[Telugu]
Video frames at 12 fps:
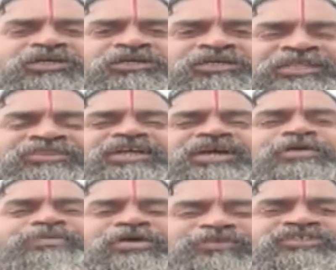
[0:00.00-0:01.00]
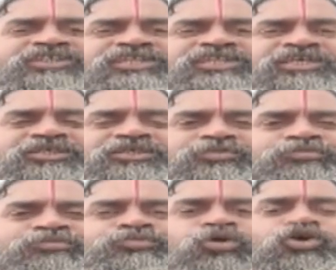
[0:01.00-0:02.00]
ఎంతగా ప్రవహించింది
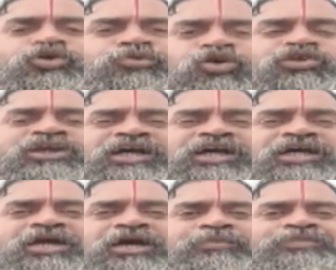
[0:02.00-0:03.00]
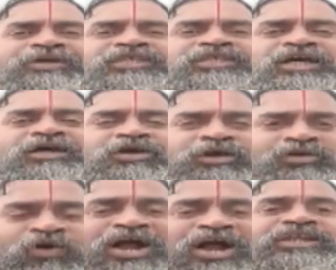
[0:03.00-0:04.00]
బోరు బోరున పెద్ద
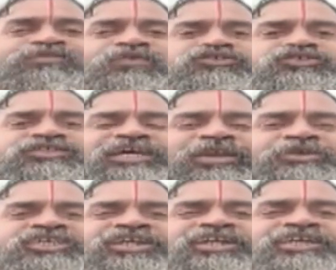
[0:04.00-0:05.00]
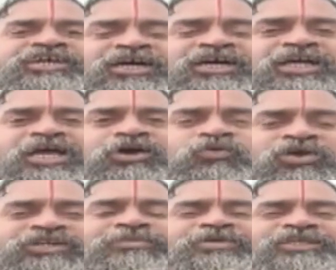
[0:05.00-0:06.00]
వాటర్ ఫాల్స్ తలపించేటట్టుగా
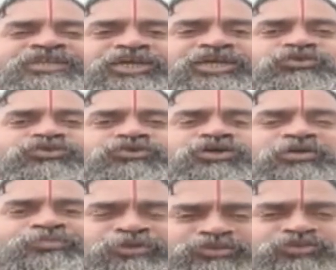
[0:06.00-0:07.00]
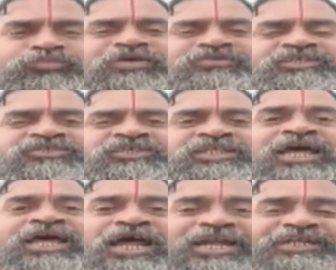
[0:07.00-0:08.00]
కొండల మీద నీరు మొత్తం ప్రవహించింది
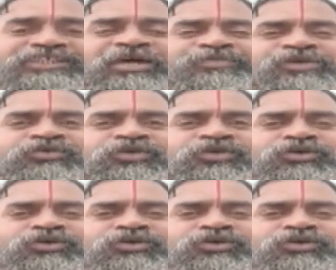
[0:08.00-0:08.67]
అలాంటి సమయంలో